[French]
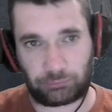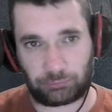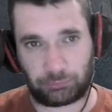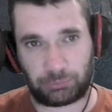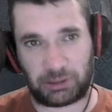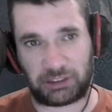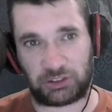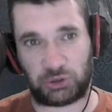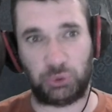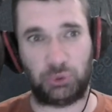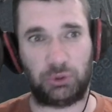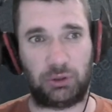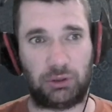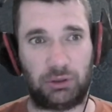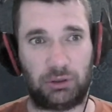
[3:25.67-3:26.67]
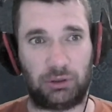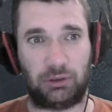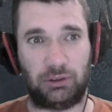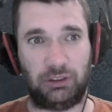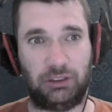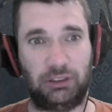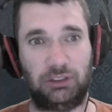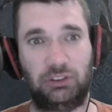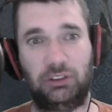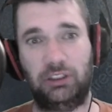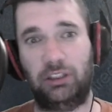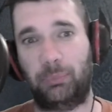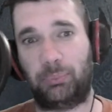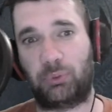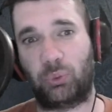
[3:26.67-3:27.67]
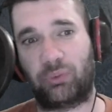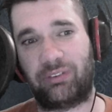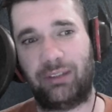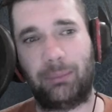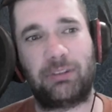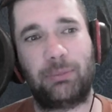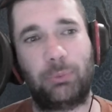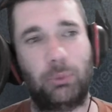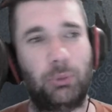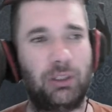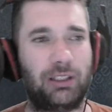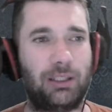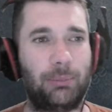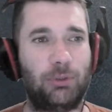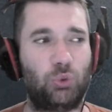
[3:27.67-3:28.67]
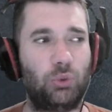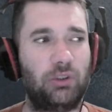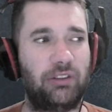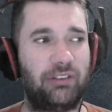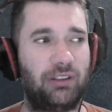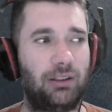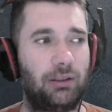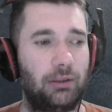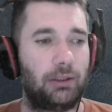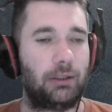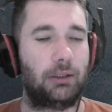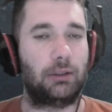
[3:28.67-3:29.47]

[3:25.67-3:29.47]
parce que euh, il, pionçait un petit peu moins que d'habitude et ça,